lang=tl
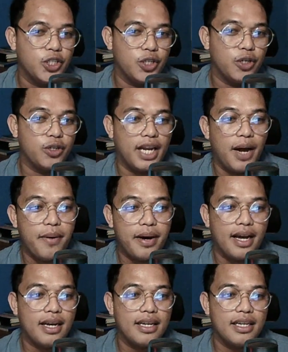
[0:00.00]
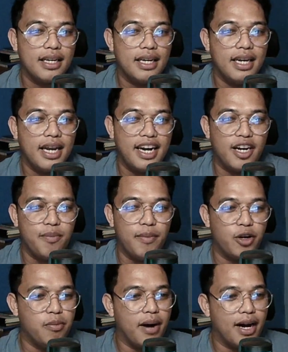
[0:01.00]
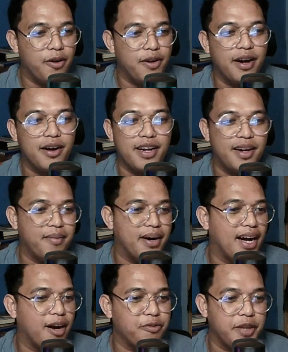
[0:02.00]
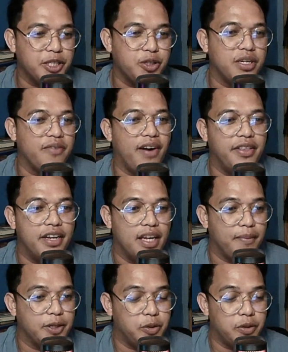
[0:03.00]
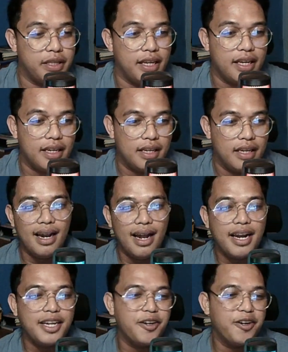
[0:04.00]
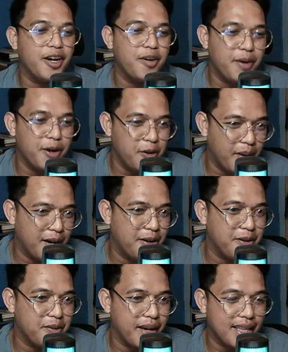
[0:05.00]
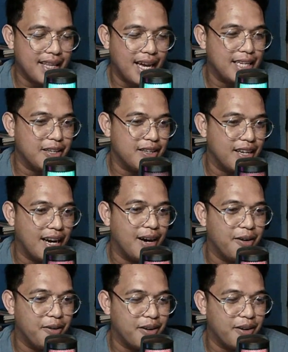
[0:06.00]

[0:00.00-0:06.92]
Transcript: So, tanawara, ra nang lubag-lubago ng, ng mga konteksto ni Father Gibang Sulte. Ilara din nang lubag-lubagon. Pangitaan gid nila